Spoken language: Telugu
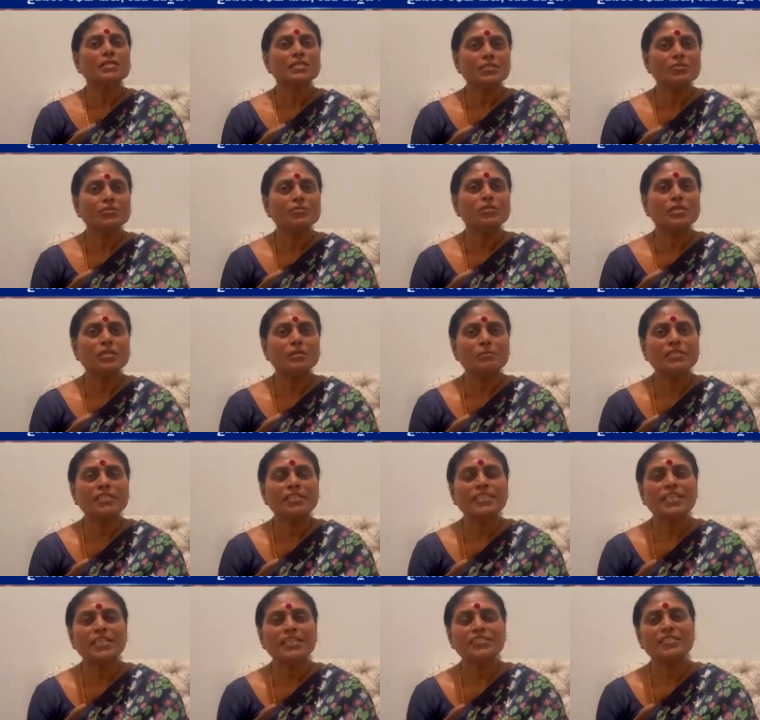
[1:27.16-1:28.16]
ఈ రోజు ఆ
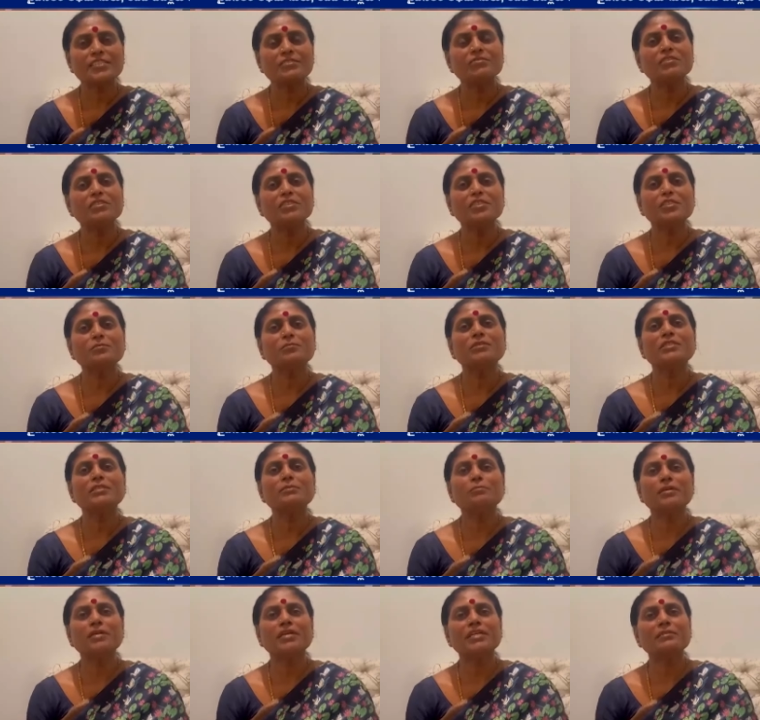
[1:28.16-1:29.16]
బిడ్డను ఆశీర్వదించమని
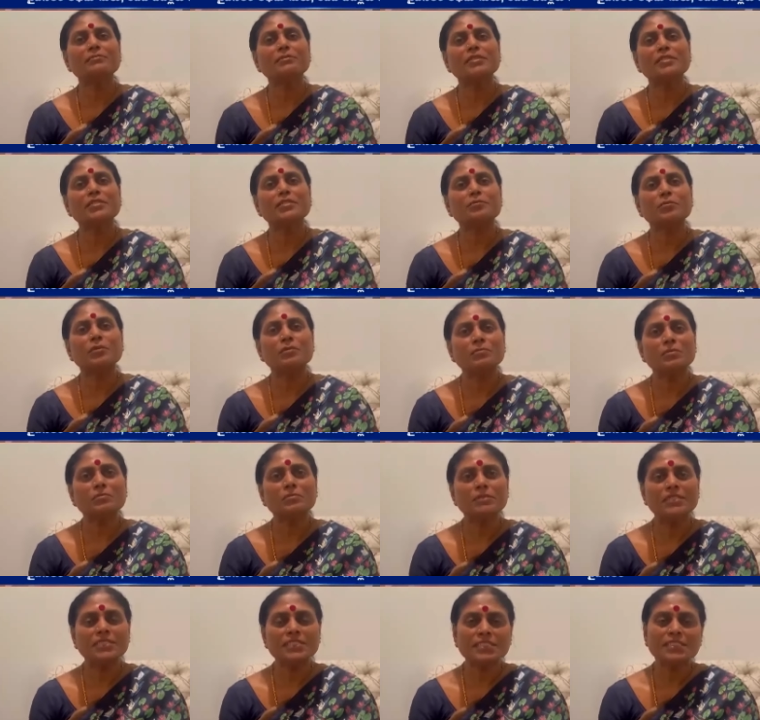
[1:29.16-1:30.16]
పార్లమెంటుకి
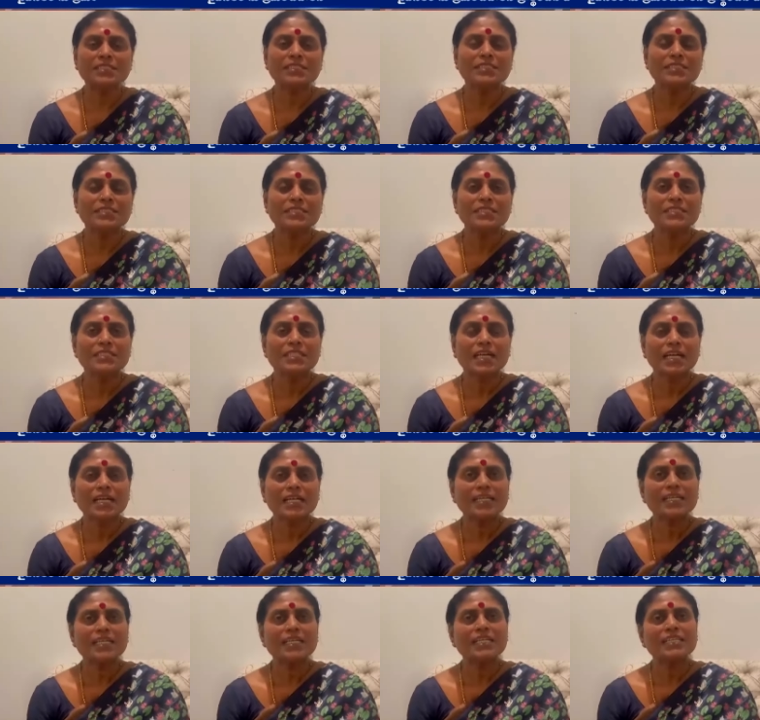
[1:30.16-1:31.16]
పంపమని
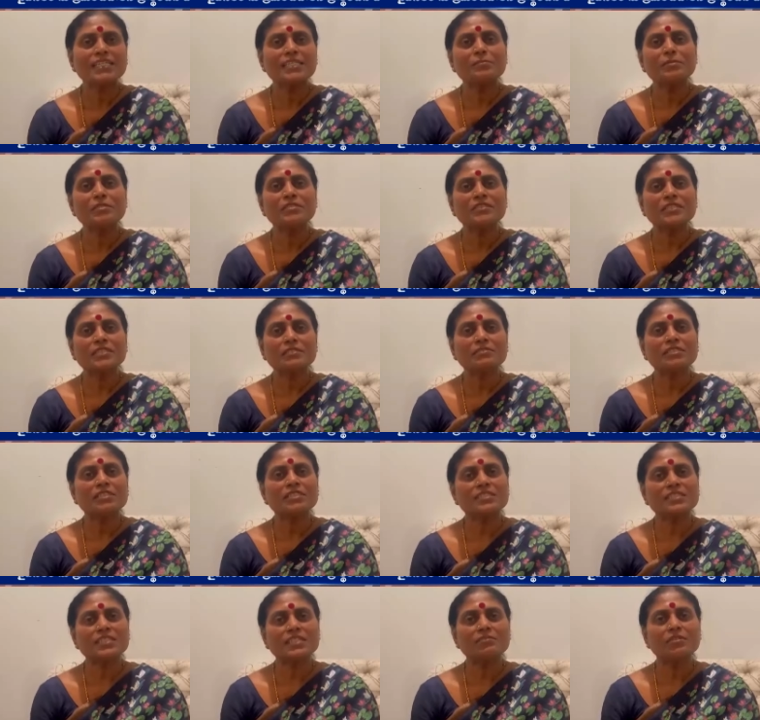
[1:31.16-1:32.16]
ఆయనలాగా మీకు సేవ
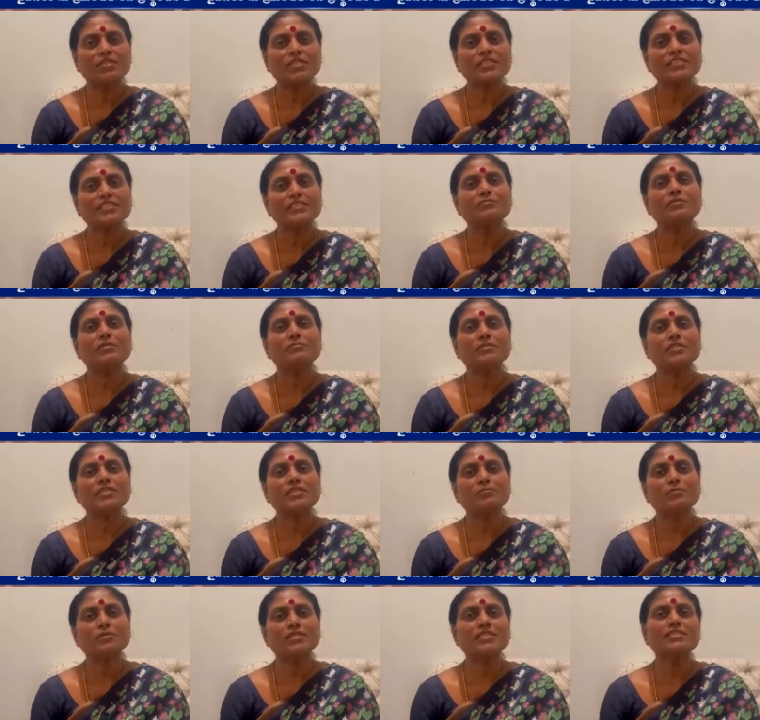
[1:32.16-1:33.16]
చేసే అవకాశం వాళ్ళకి
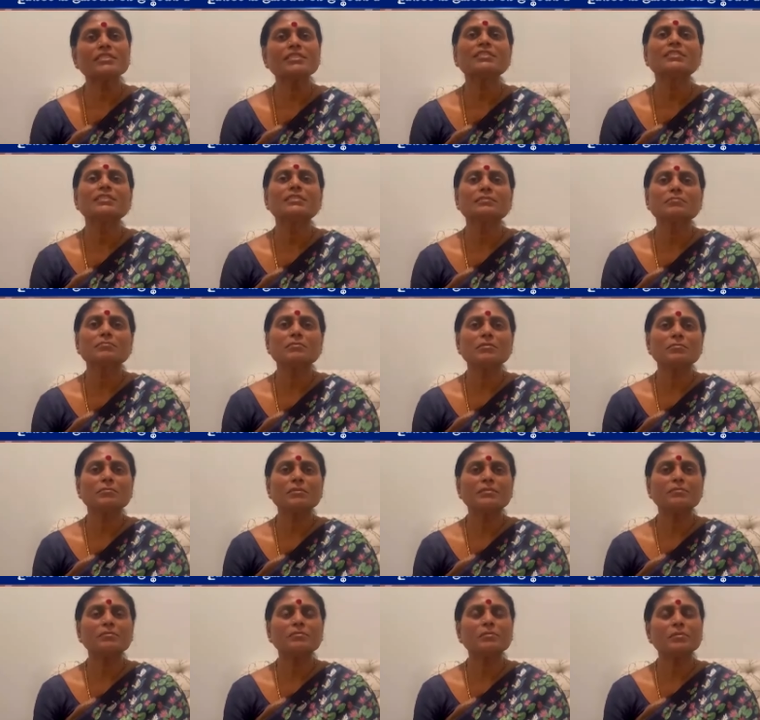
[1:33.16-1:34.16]
ఇవ్వమని
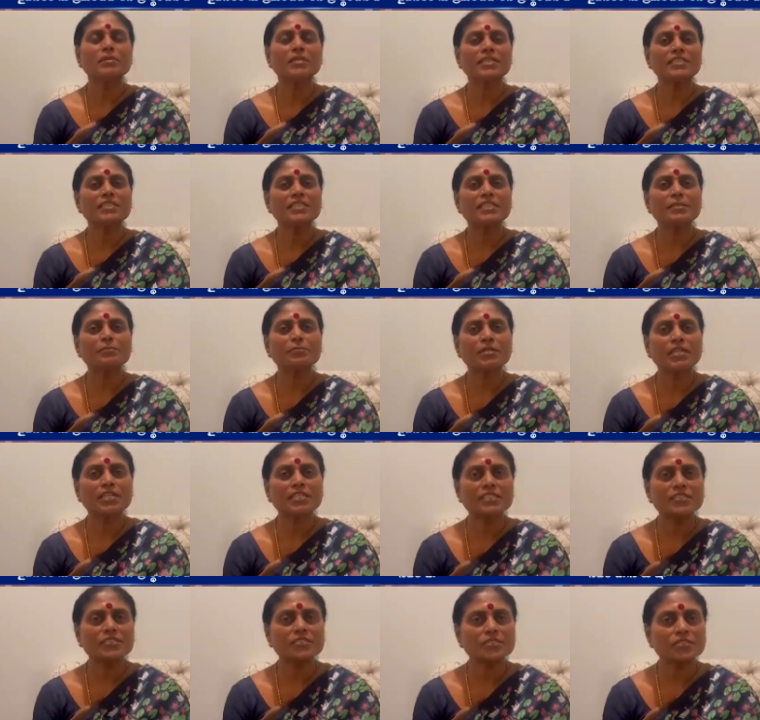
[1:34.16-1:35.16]
వాళ్ళందరినీ
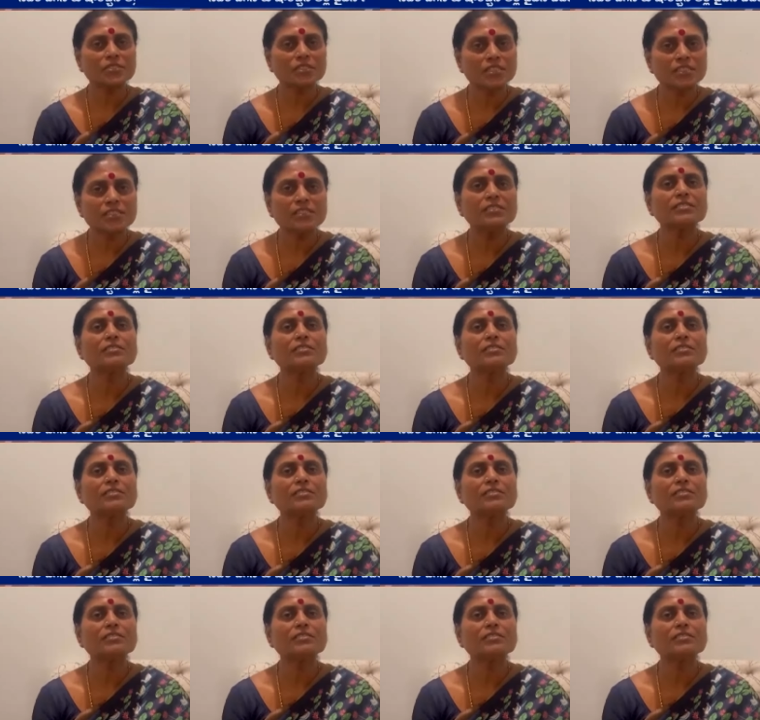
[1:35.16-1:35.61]
ప్రార్థిస్తున్నాం